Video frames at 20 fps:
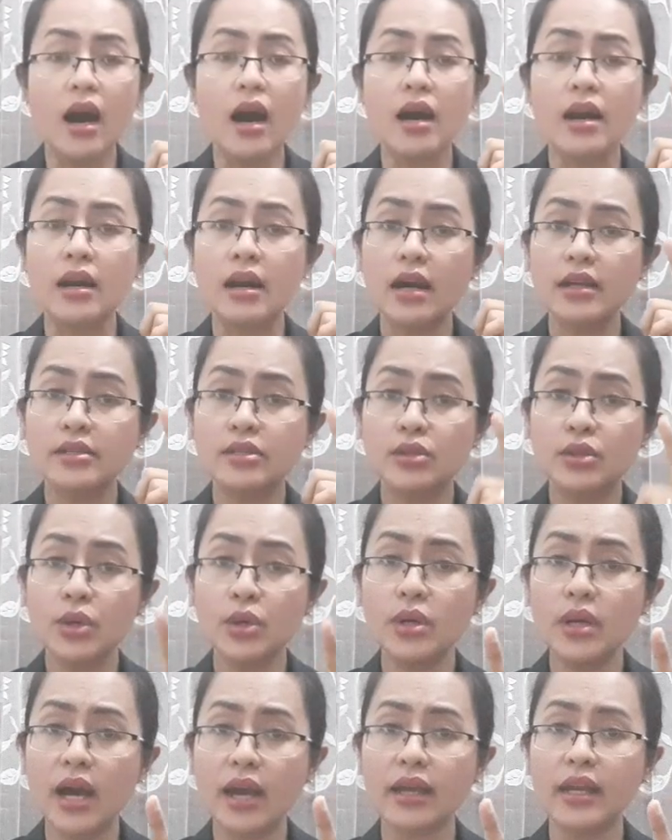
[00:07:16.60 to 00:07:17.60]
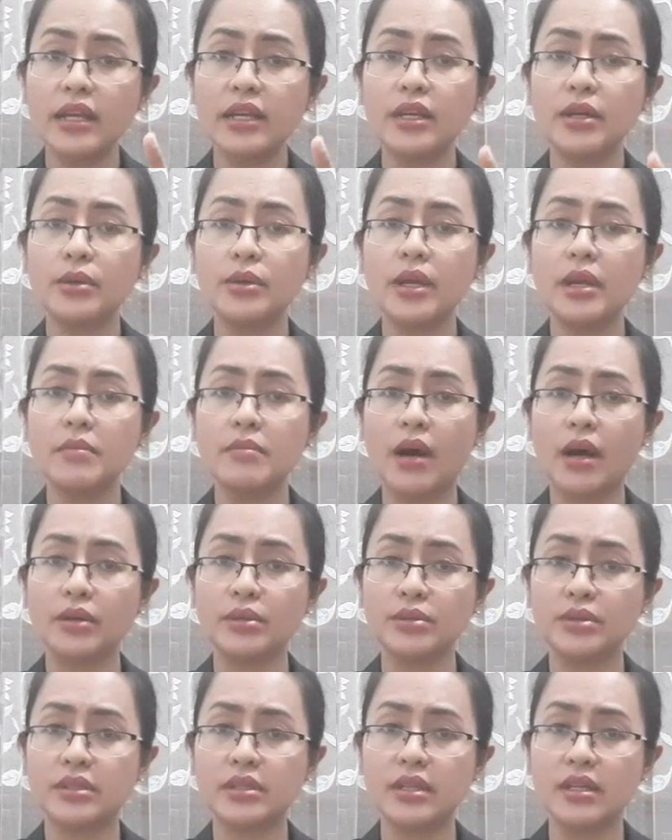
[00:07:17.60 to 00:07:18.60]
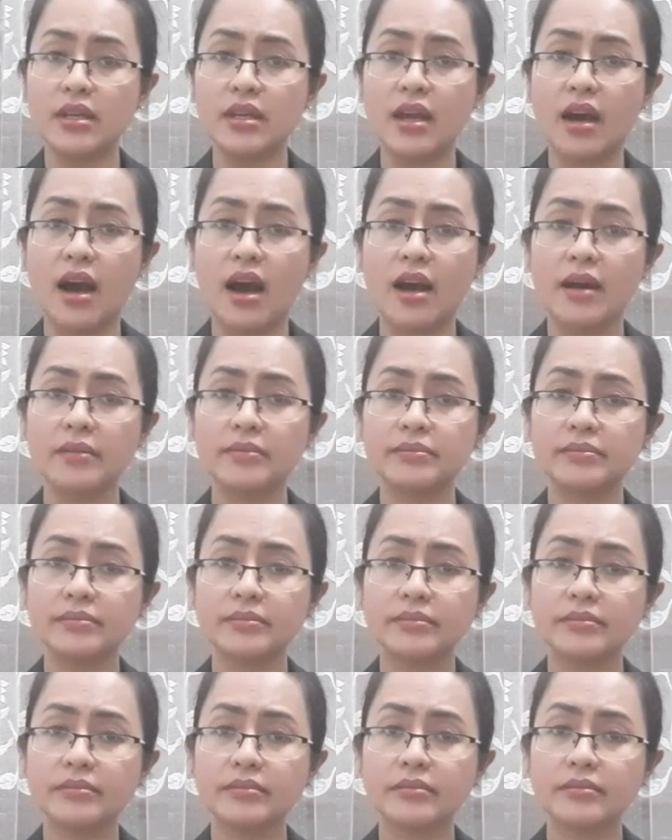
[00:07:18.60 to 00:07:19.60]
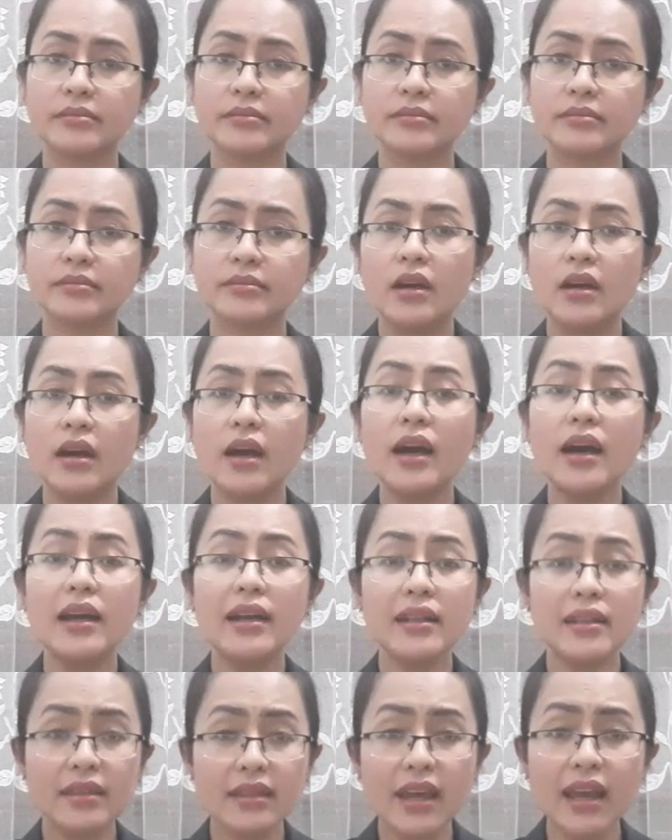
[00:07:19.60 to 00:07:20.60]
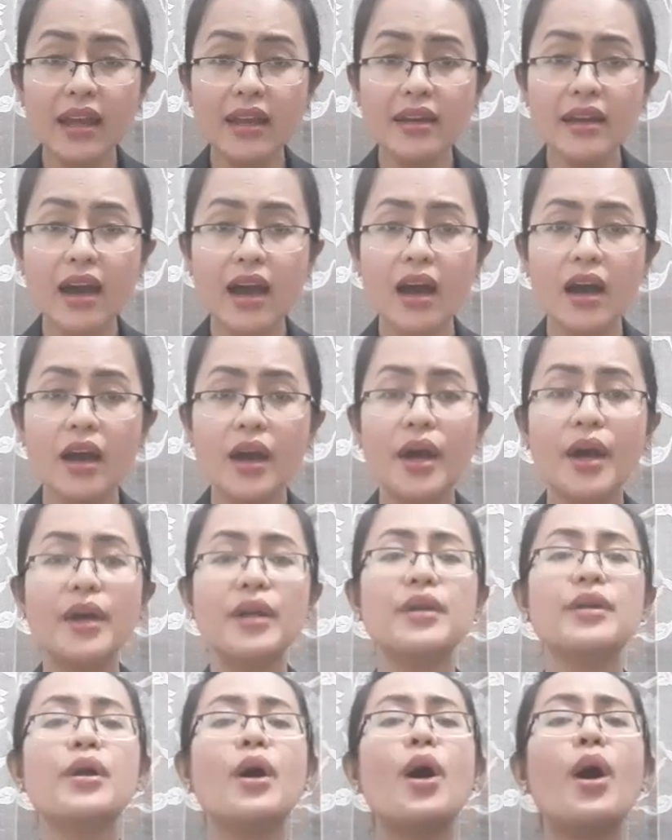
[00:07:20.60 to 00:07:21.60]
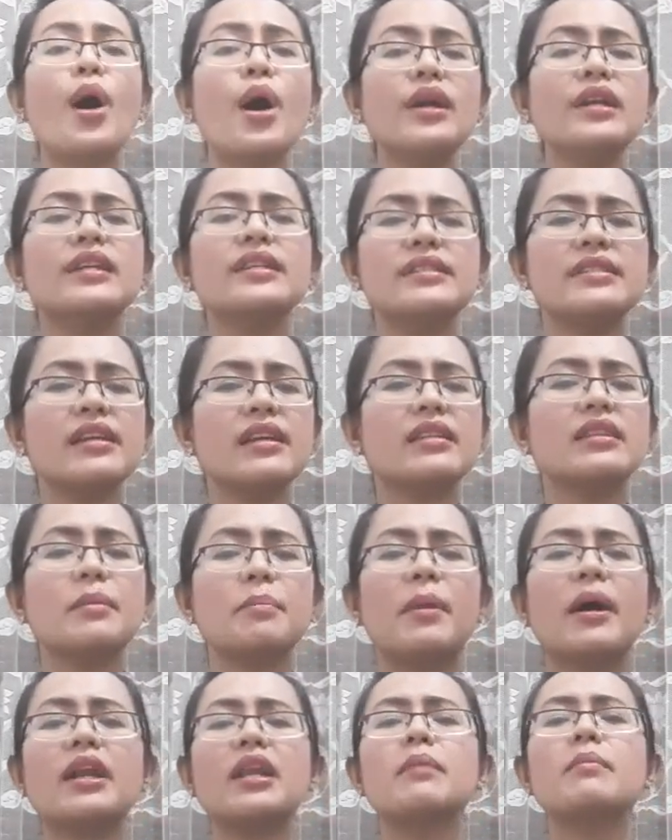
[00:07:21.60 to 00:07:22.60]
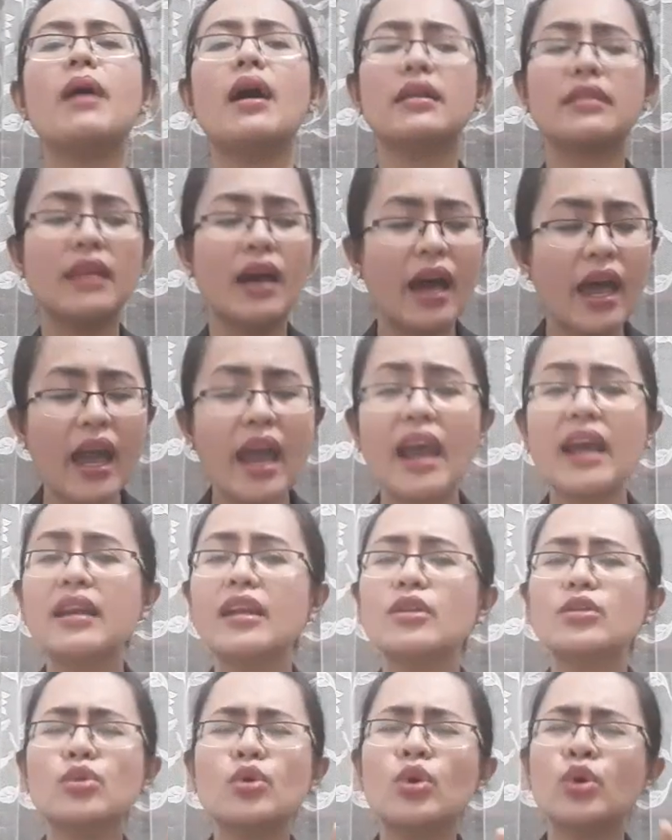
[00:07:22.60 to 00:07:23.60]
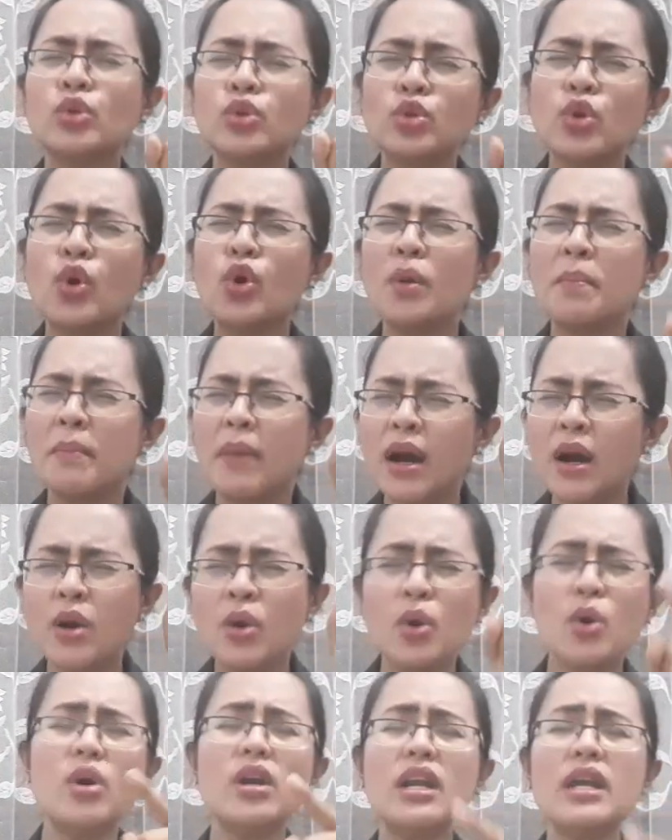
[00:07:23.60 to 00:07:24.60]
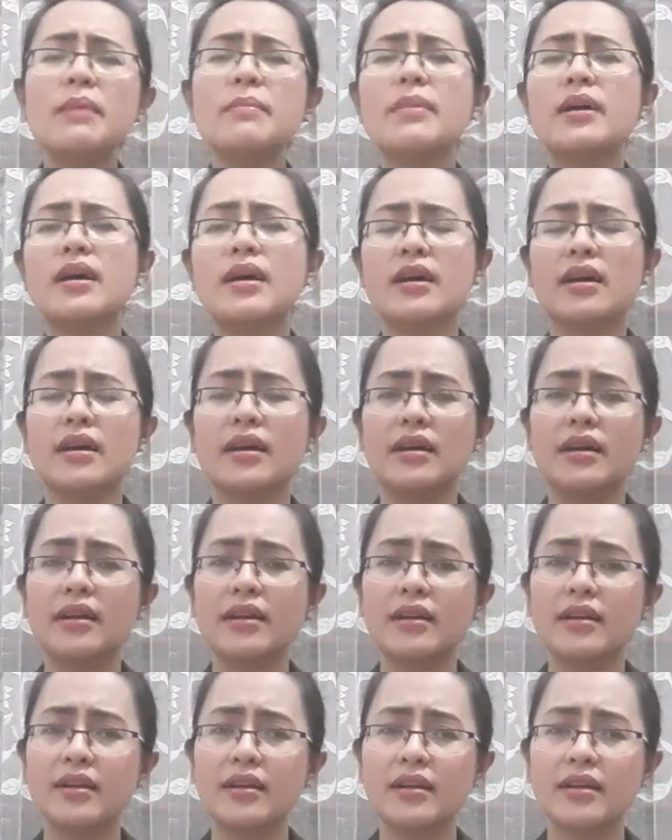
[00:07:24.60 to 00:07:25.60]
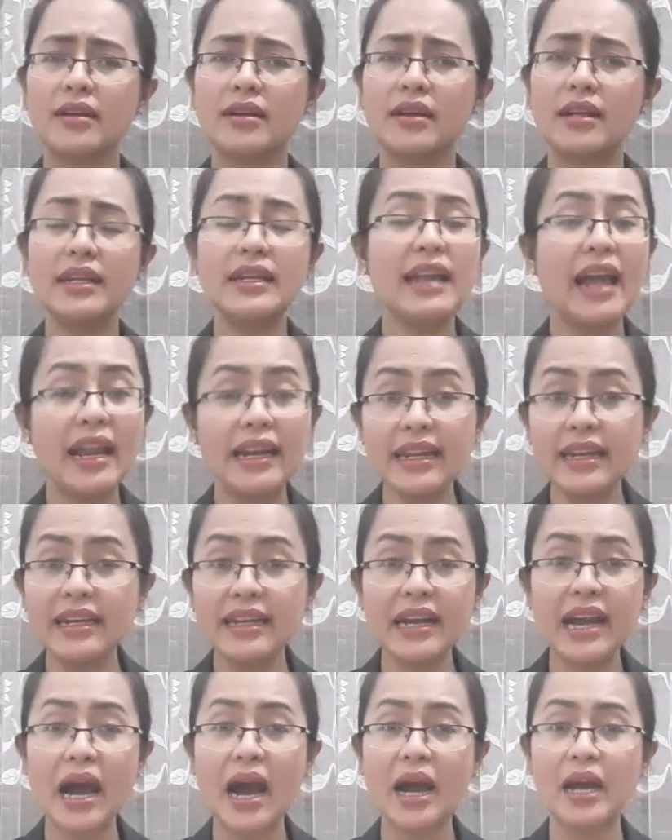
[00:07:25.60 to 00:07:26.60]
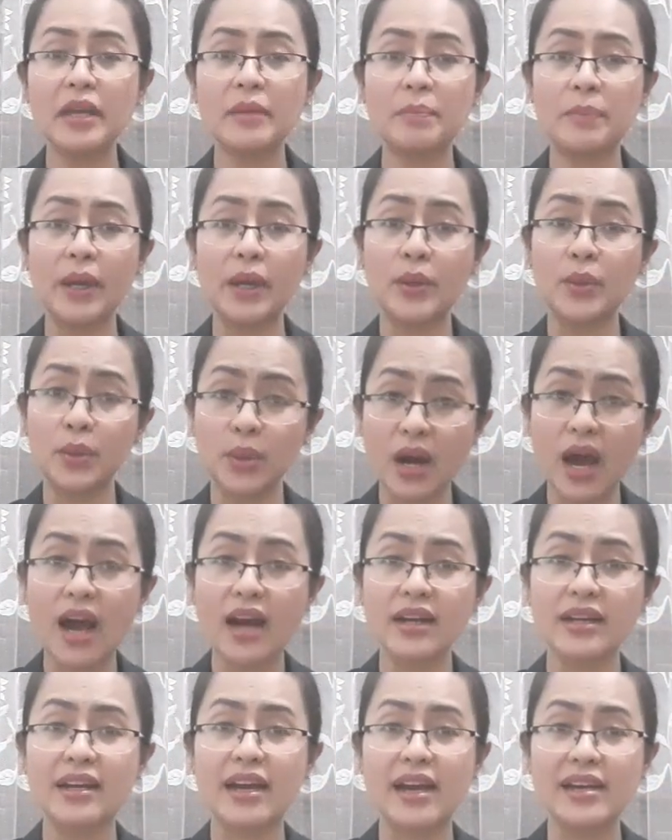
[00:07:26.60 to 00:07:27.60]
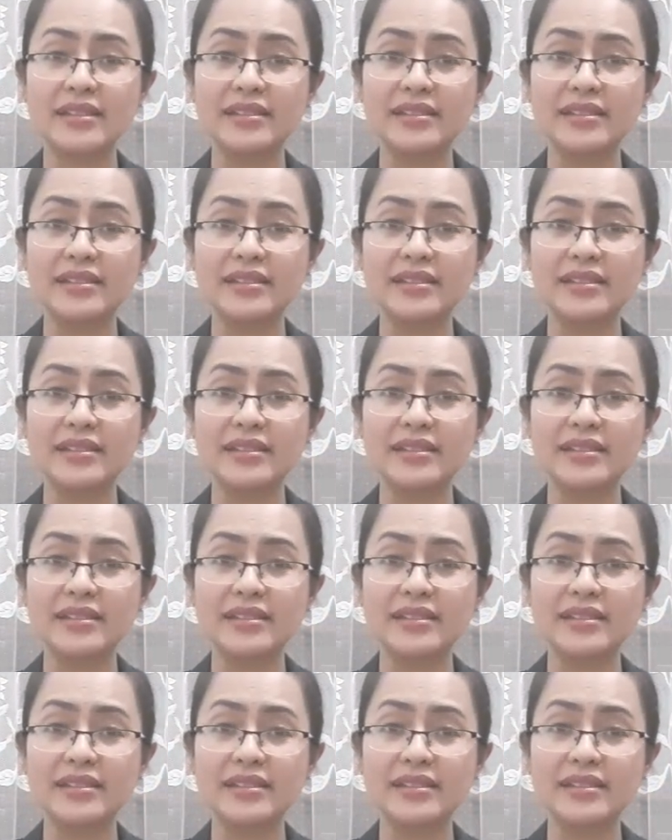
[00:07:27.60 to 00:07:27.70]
Ras guna kiniulin manusia. Artina doni si di bata enda tuhu-tuhu mahuli ma. Lalit kai pekurang